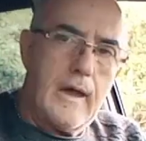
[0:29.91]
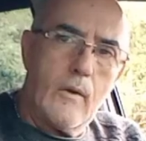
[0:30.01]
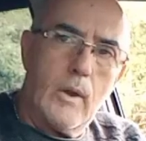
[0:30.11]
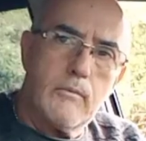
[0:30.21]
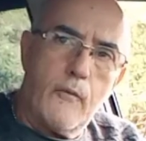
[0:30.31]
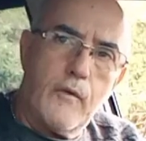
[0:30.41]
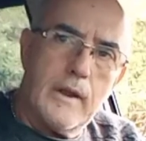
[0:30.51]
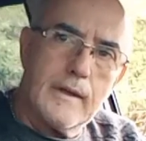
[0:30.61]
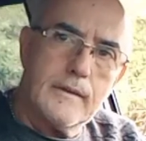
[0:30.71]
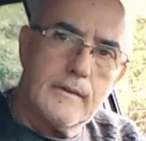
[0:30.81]
Agora eu vou
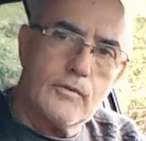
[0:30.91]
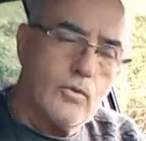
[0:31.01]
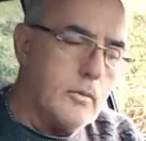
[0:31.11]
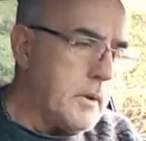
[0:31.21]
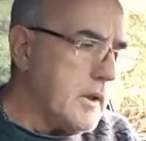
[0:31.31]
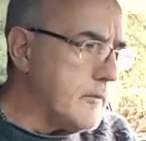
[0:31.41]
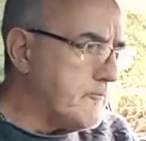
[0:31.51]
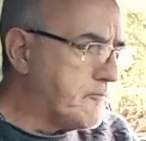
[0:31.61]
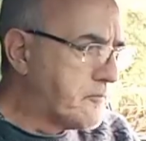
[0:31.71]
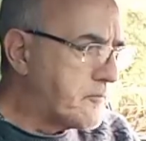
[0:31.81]
falar aqui sobre
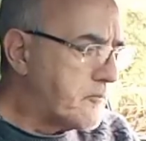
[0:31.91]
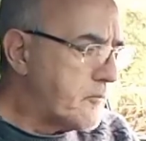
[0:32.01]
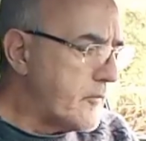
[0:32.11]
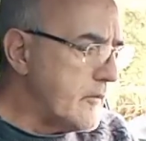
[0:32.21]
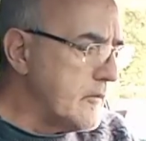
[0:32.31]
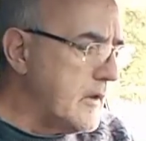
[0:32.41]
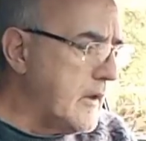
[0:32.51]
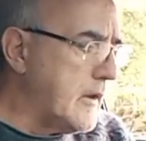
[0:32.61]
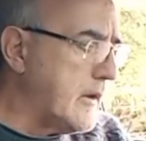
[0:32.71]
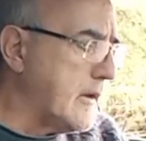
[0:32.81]

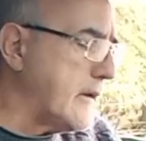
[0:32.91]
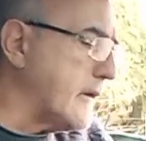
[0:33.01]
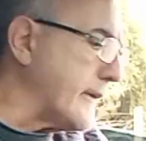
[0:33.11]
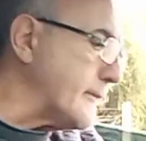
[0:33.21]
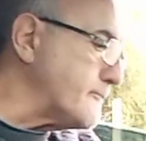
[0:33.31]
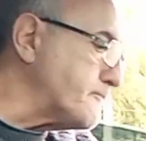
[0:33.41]
é,